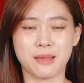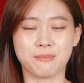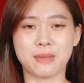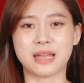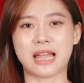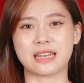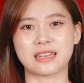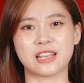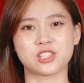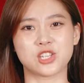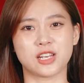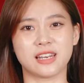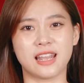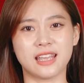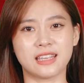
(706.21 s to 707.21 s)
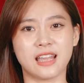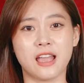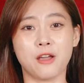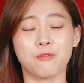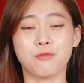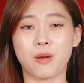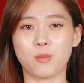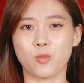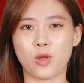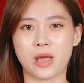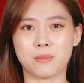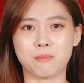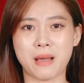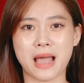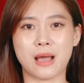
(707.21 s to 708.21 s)
Bên cạnh Nation League, vòng
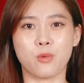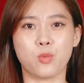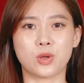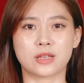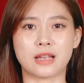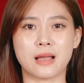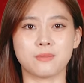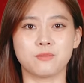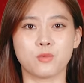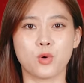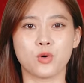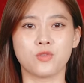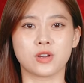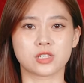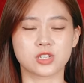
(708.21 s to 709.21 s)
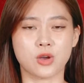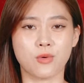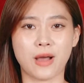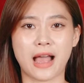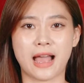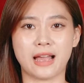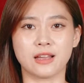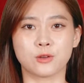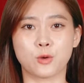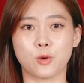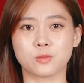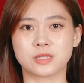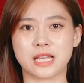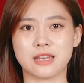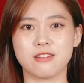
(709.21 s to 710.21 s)
loại 3 World Cup khu vực châu Á
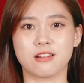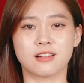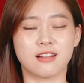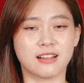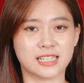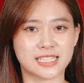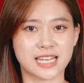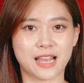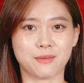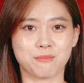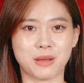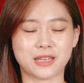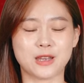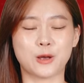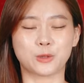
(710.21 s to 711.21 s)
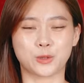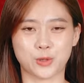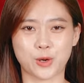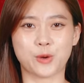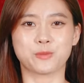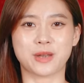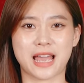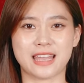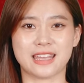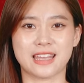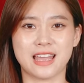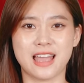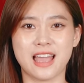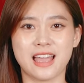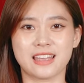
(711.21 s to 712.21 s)
cũng sẽ được khởi tranh bắt đầu từ hôm nay.
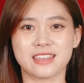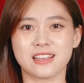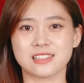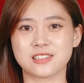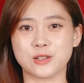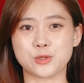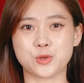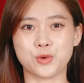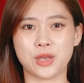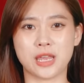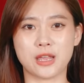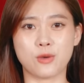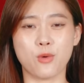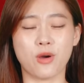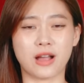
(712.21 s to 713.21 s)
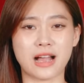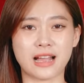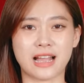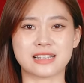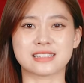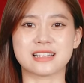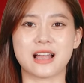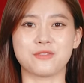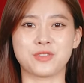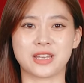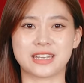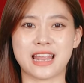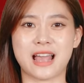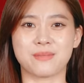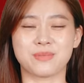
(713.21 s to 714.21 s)
Nhưng sự chú ý của các khán giả
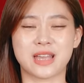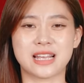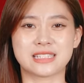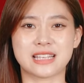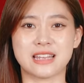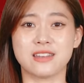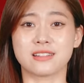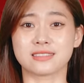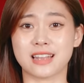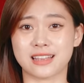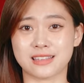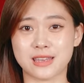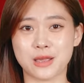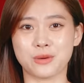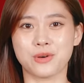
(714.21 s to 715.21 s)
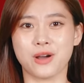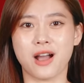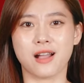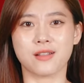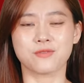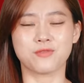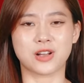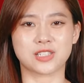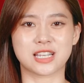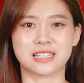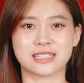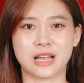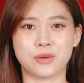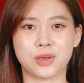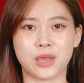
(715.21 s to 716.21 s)
Việt Nam sẽ được đặt nhiều hơn vào
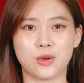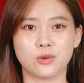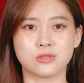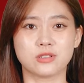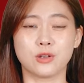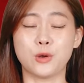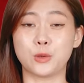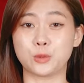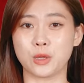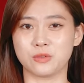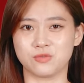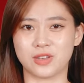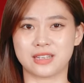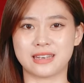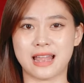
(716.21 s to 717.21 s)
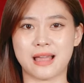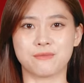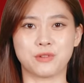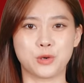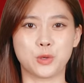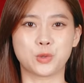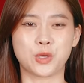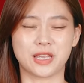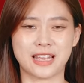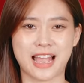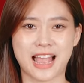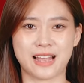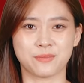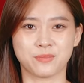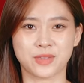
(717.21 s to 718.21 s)
trận giao hữu giữa đội tuyển Việt Nam và đội tuyển
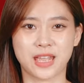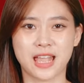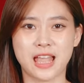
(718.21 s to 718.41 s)
Nga.